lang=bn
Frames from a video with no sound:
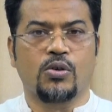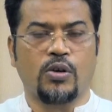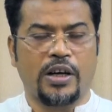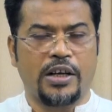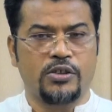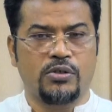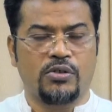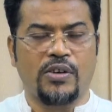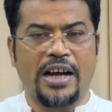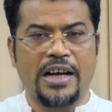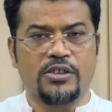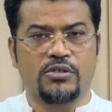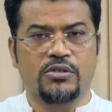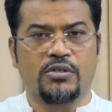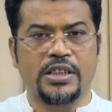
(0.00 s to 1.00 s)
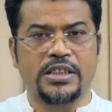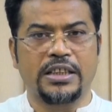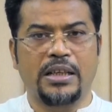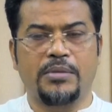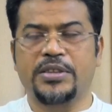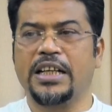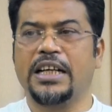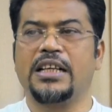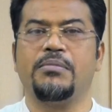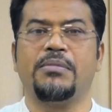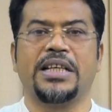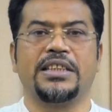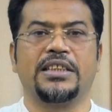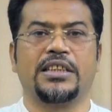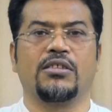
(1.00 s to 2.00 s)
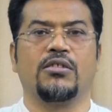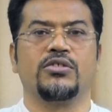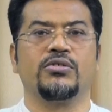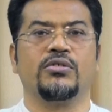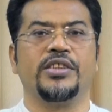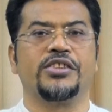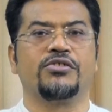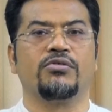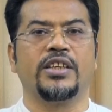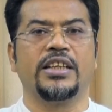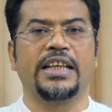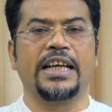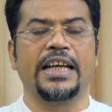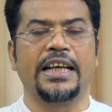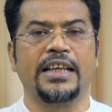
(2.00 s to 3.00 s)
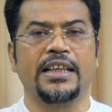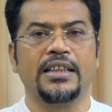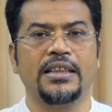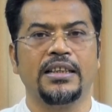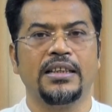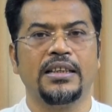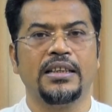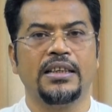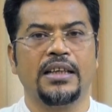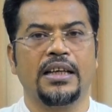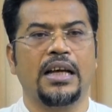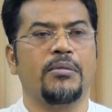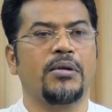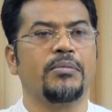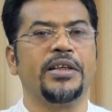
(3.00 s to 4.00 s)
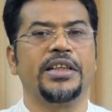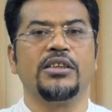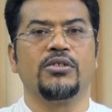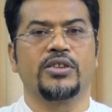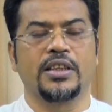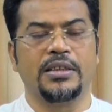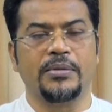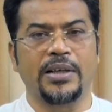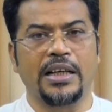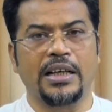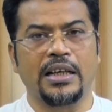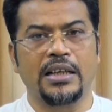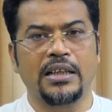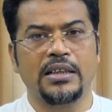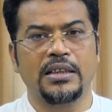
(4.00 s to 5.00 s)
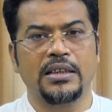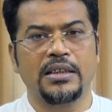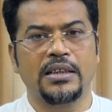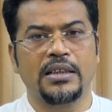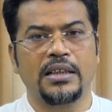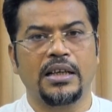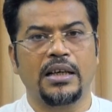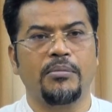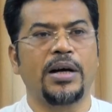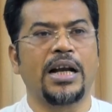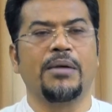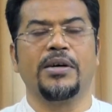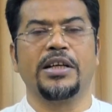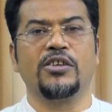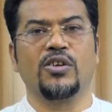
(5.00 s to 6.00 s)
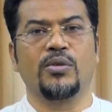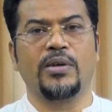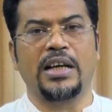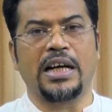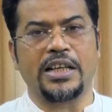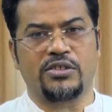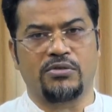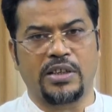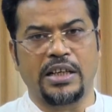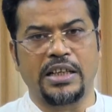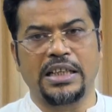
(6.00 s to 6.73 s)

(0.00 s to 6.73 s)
করার জন্য আয়োজন করেছিলাম সেখানে মাদ্রাসার কতগুলি স্টুডেন্টকে এনে আমার মিটিং করতে দিবেন না মারামারি করবেন লাঠি সোটা